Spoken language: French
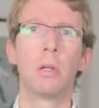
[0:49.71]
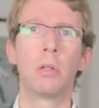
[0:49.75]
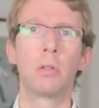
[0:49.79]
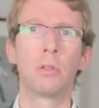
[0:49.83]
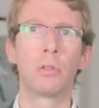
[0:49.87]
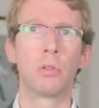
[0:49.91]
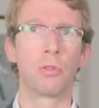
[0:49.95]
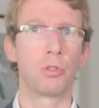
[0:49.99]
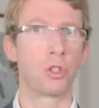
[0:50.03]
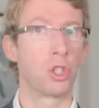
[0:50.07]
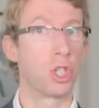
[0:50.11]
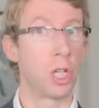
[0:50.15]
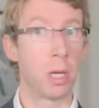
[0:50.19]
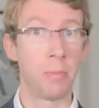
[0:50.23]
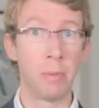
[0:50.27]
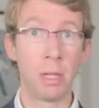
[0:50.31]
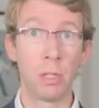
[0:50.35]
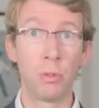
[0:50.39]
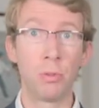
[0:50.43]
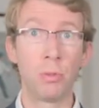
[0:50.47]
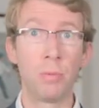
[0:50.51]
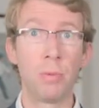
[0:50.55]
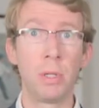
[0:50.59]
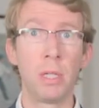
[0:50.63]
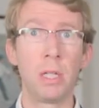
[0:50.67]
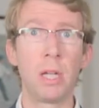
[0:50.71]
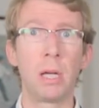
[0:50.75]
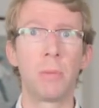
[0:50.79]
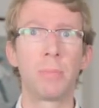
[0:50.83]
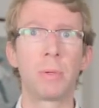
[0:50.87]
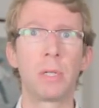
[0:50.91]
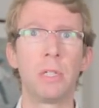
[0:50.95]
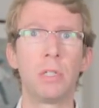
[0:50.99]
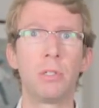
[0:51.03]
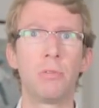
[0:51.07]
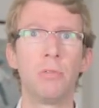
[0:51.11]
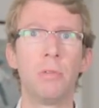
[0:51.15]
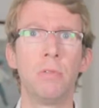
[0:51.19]
sans jamais doubler la
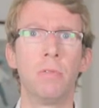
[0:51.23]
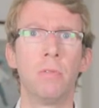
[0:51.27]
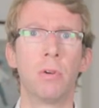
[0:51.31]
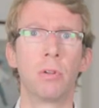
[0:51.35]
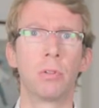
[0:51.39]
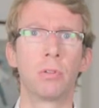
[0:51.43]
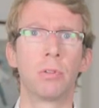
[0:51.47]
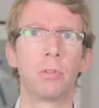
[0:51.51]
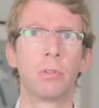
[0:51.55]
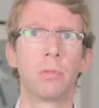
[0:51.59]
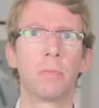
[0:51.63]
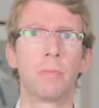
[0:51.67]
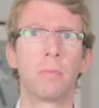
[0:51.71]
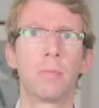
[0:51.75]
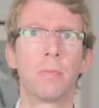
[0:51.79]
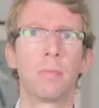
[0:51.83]
prise suivante.